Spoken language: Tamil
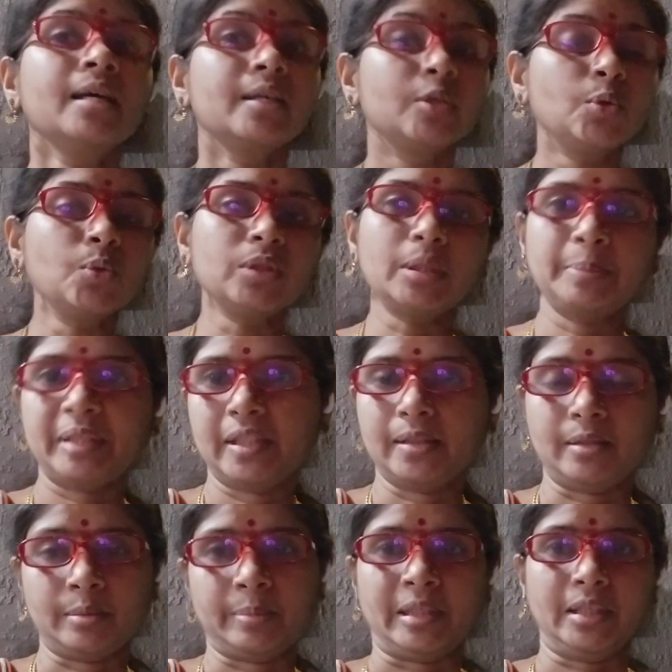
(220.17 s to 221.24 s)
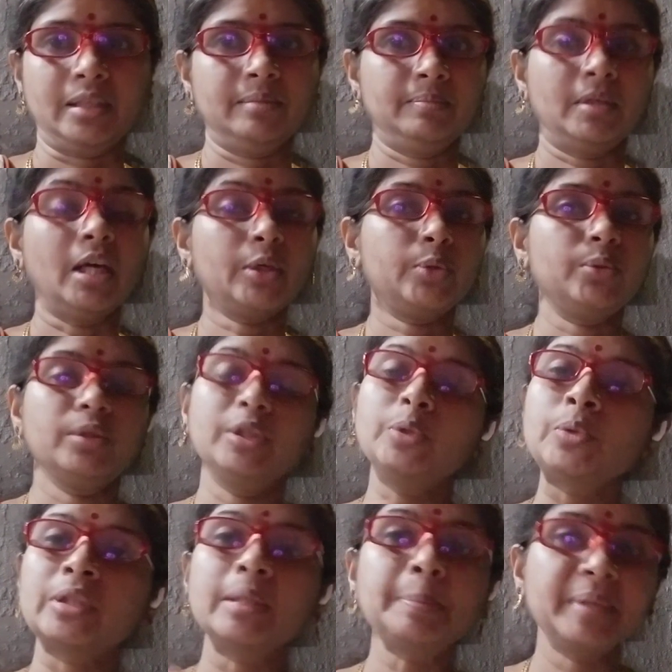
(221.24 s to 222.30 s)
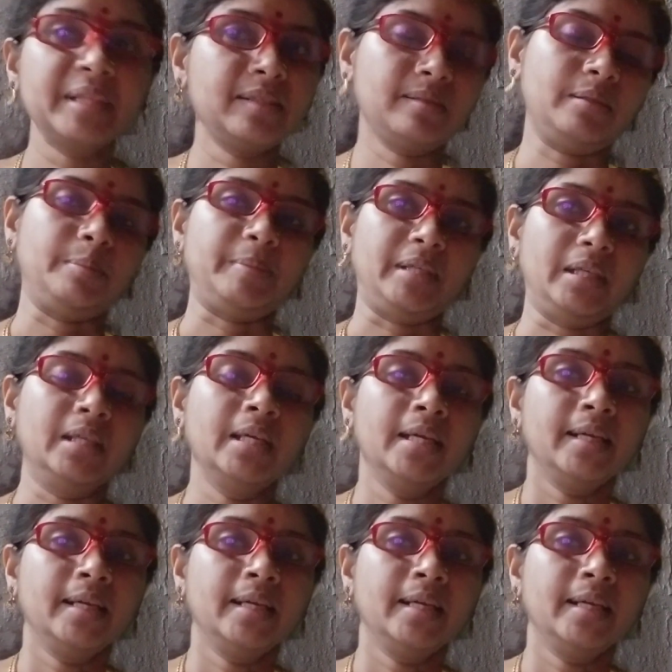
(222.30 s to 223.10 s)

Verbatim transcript: இவங்க தான் பேசிகிட்டு இருப்பாங்க அருண் இவங்க தான் பேசிகிட்டு இருப்பாங்க